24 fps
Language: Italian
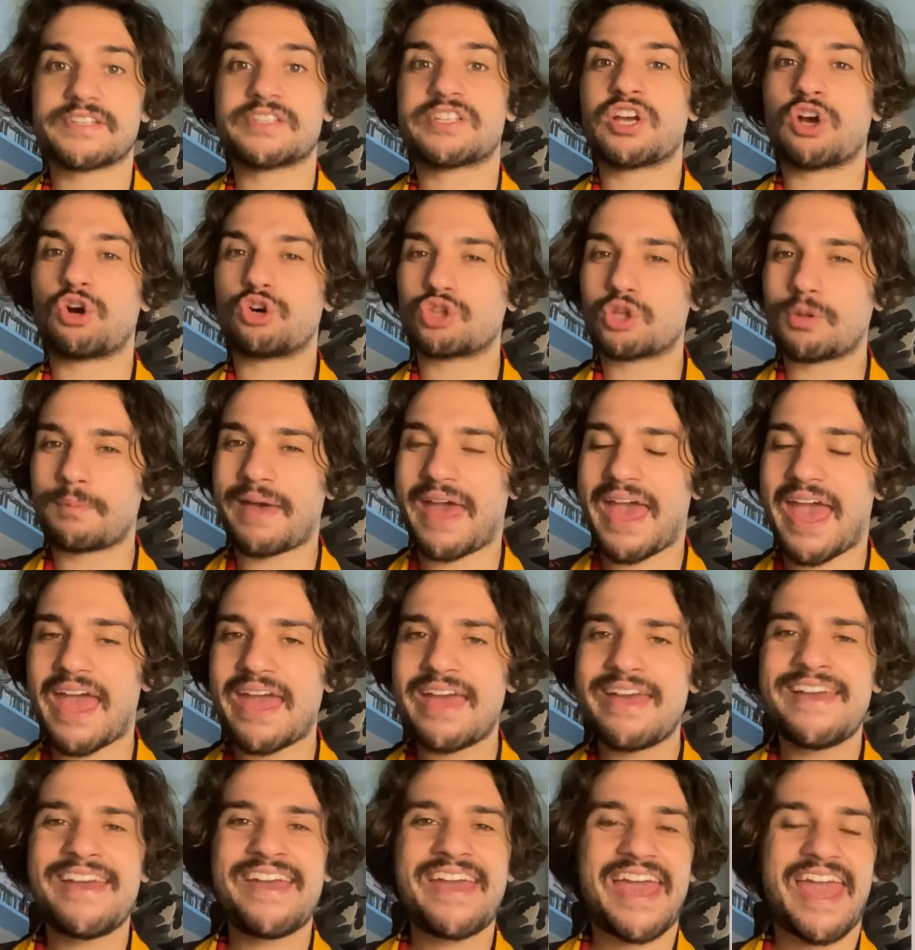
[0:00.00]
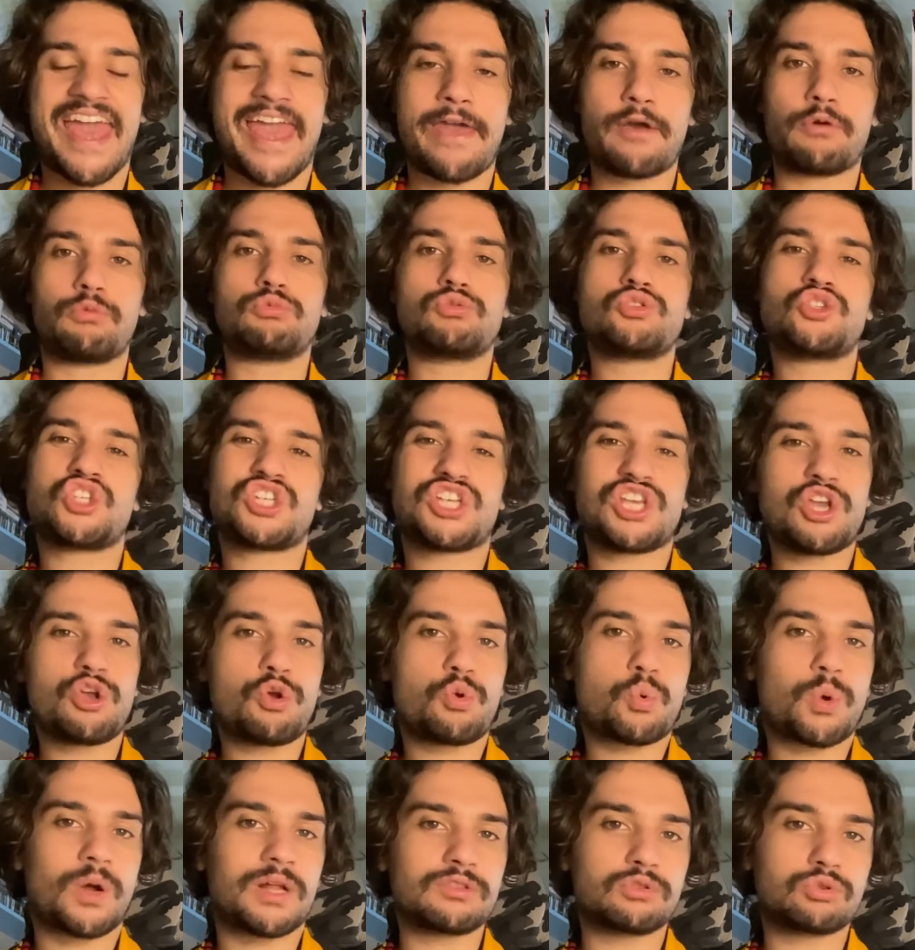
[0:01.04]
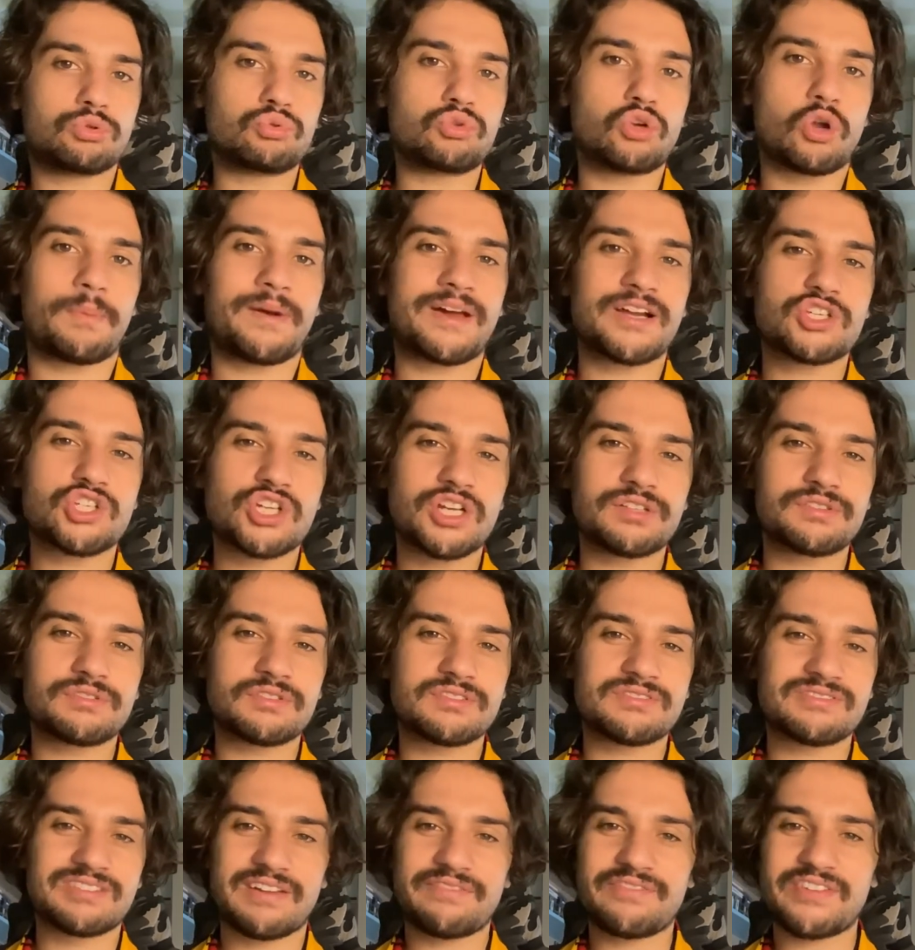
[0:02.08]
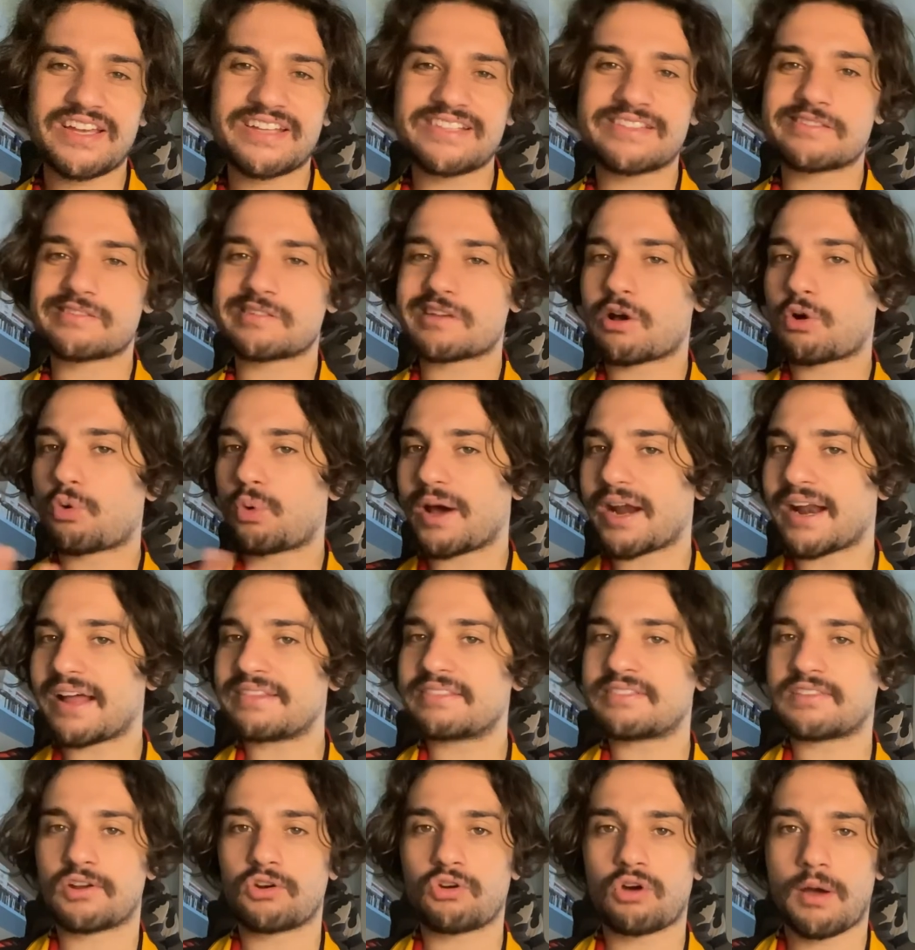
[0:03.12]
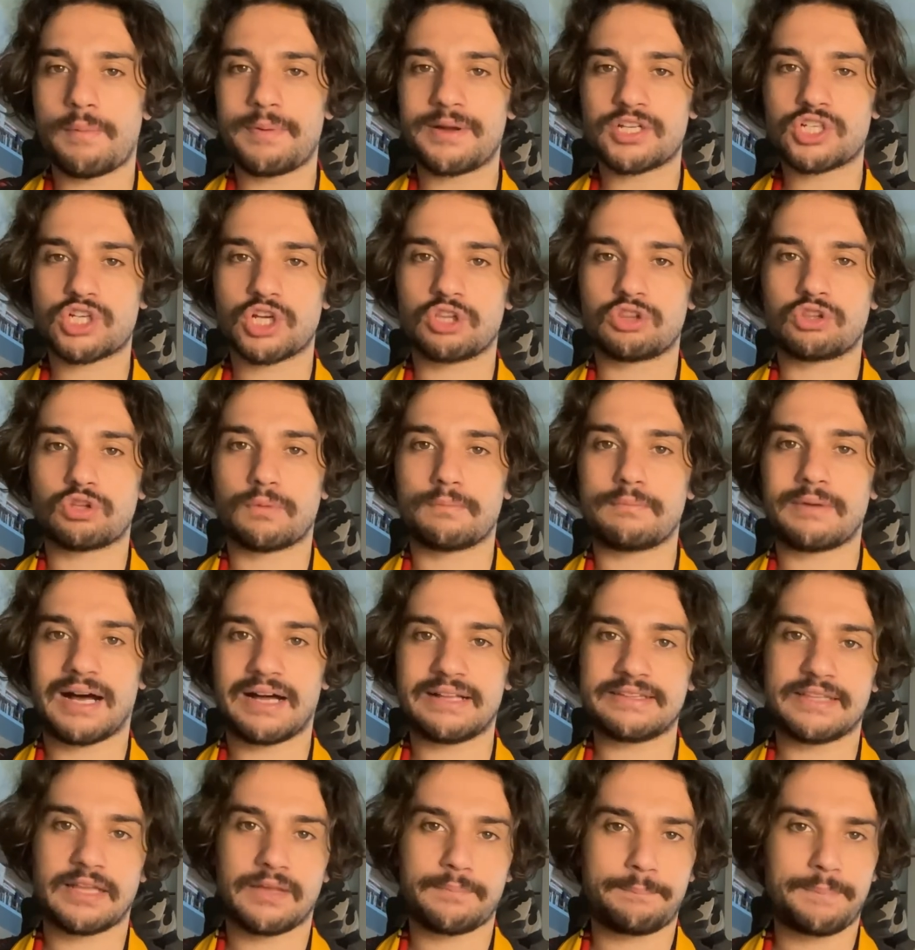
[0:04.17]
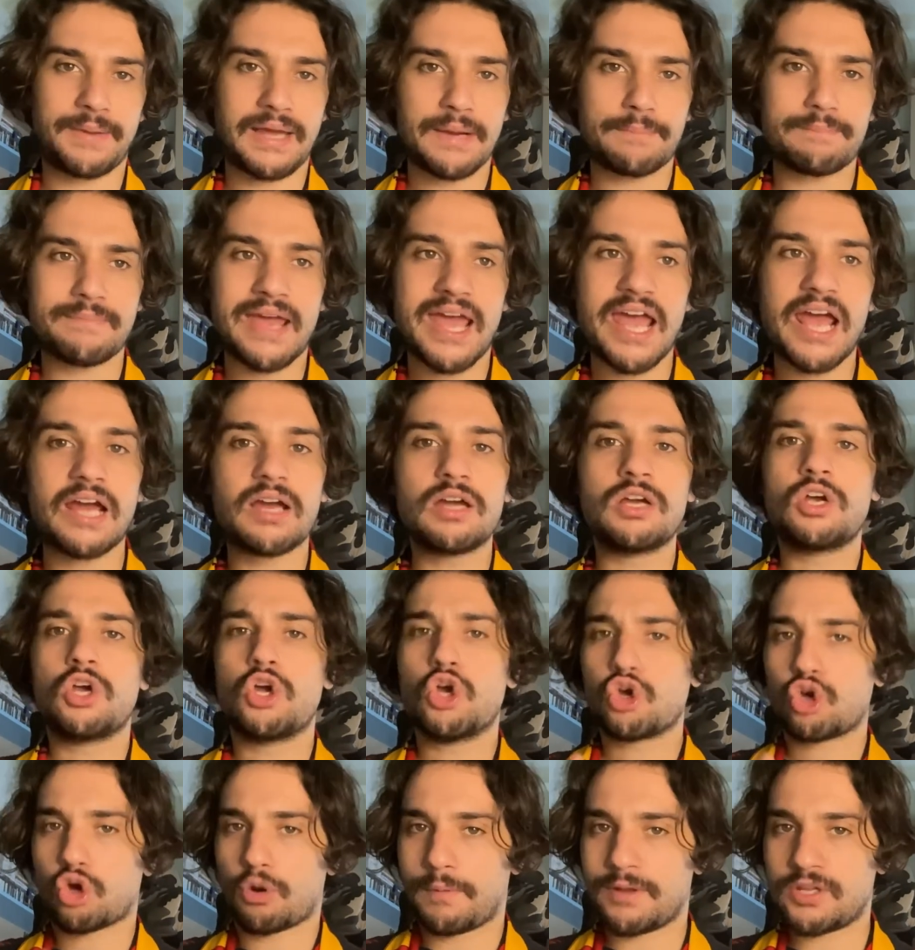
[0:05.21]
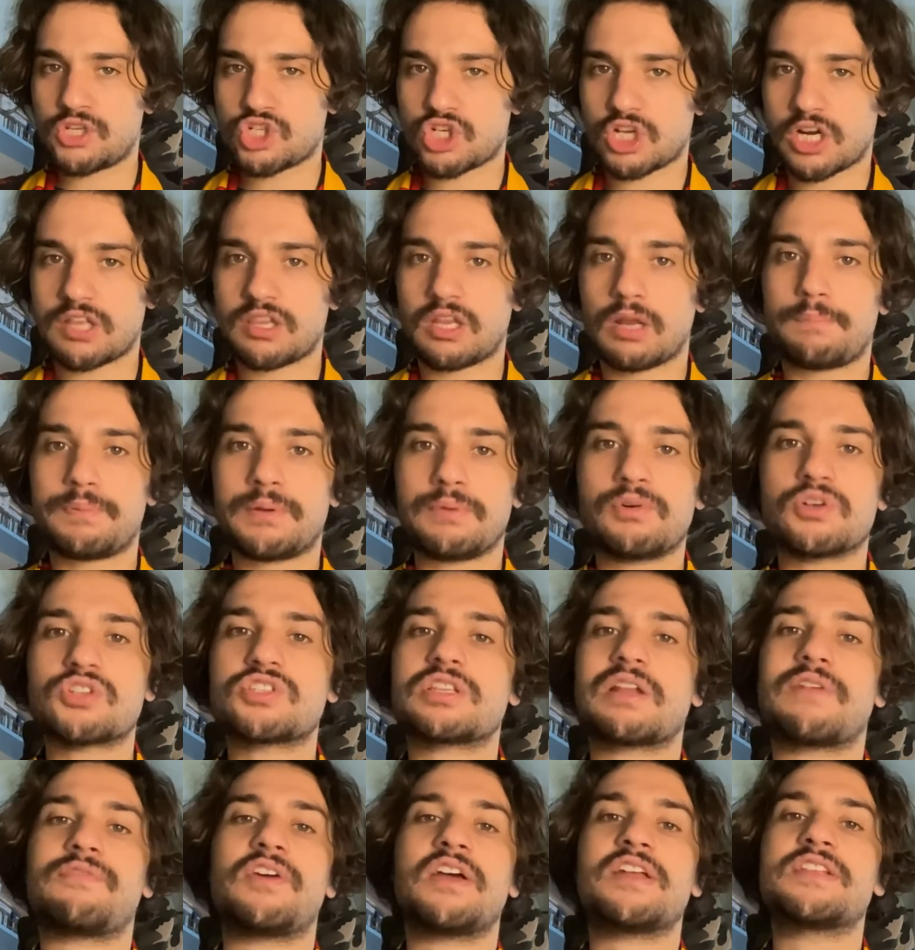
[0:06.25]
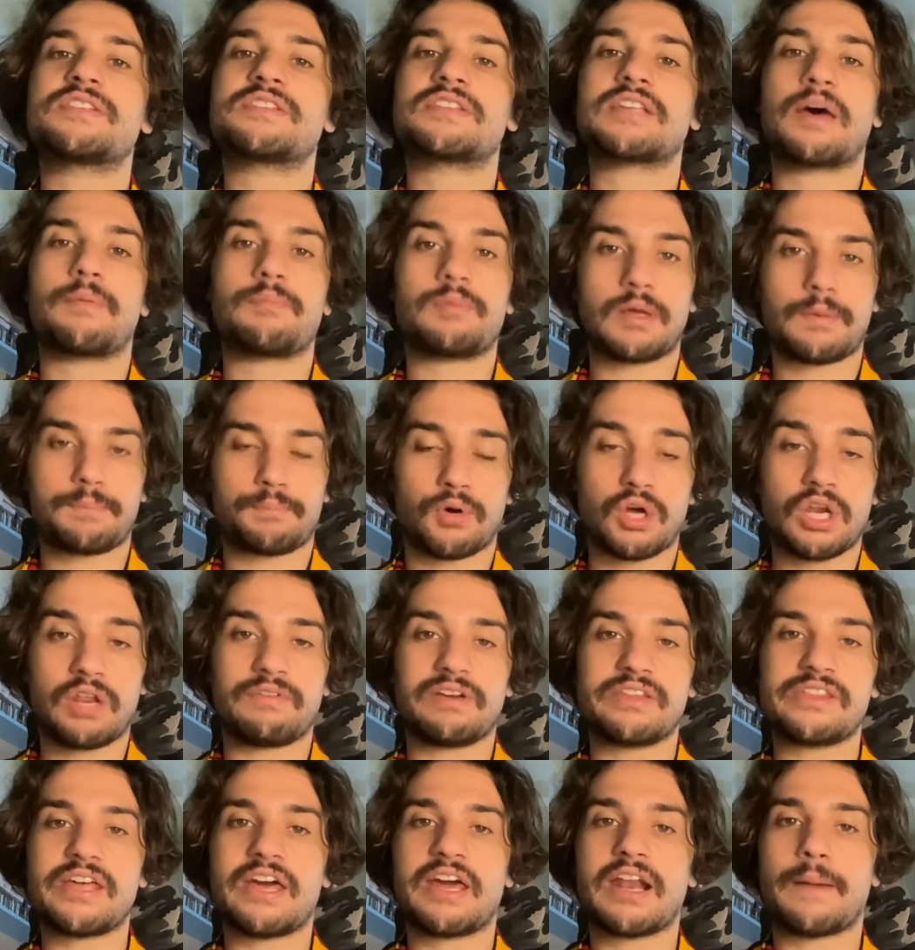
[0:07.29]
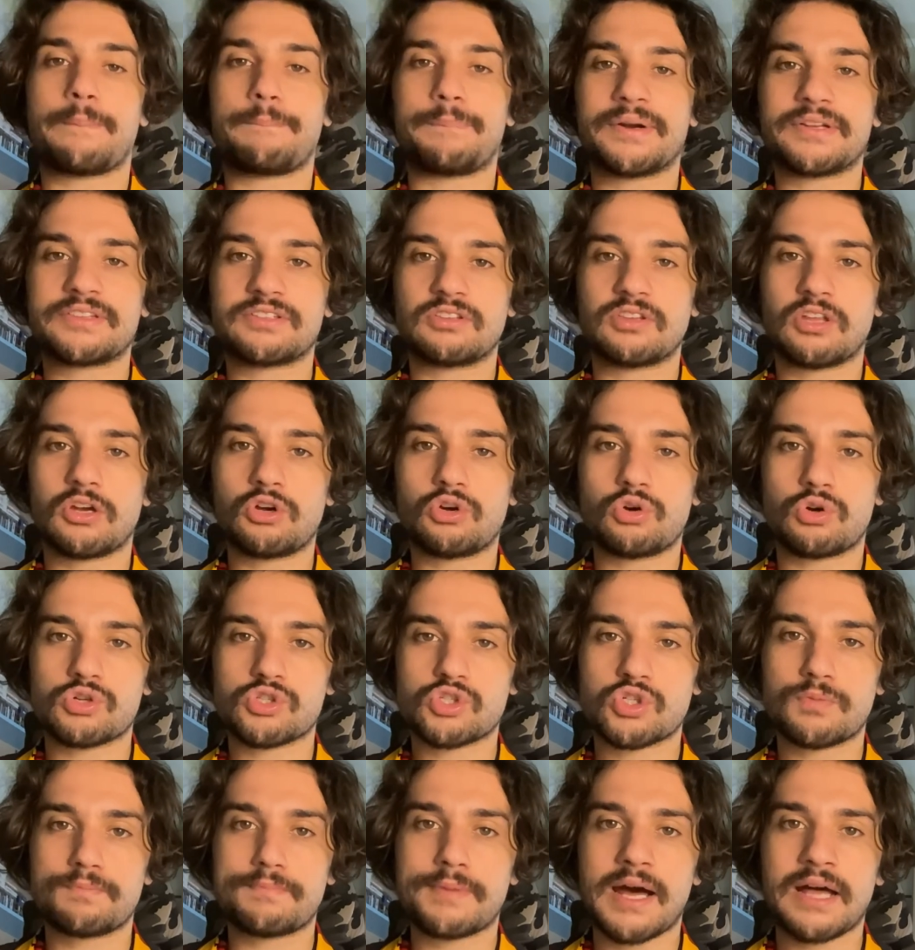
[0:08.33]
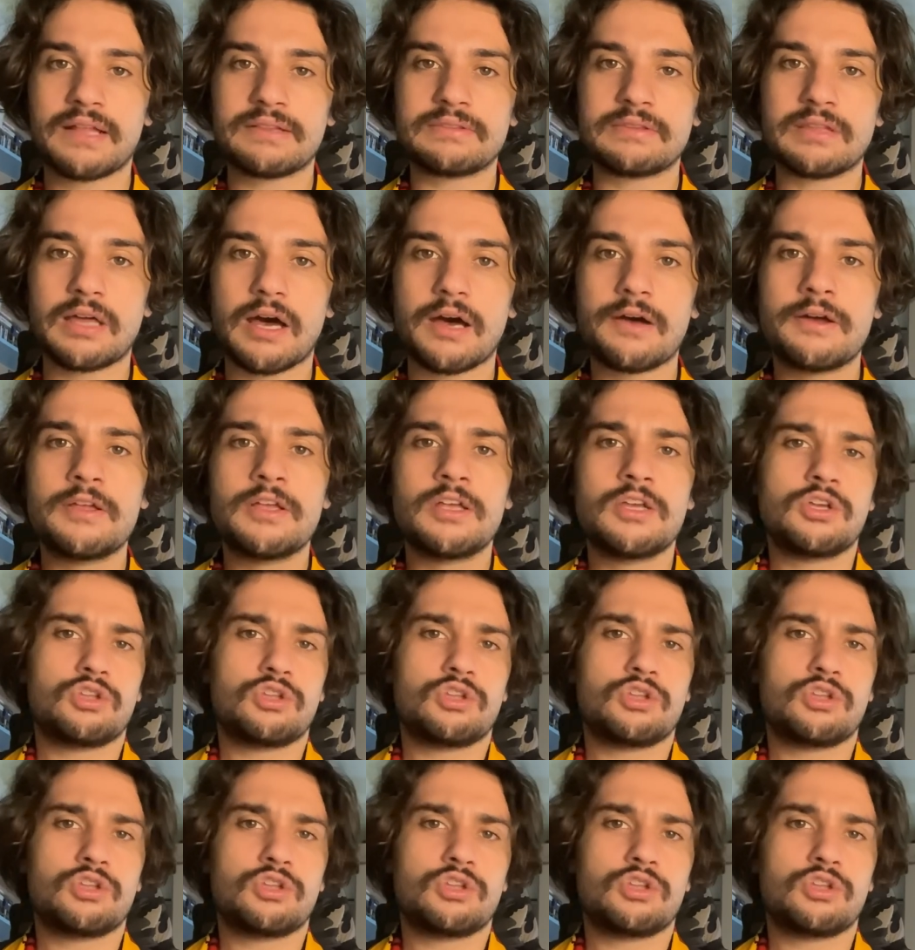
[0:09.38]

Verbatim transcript: Secondo me è un 51% Strefezza, 49% Banda. Per me comincerà dal primo strefezza per poi rivedere a partita in corso Banda.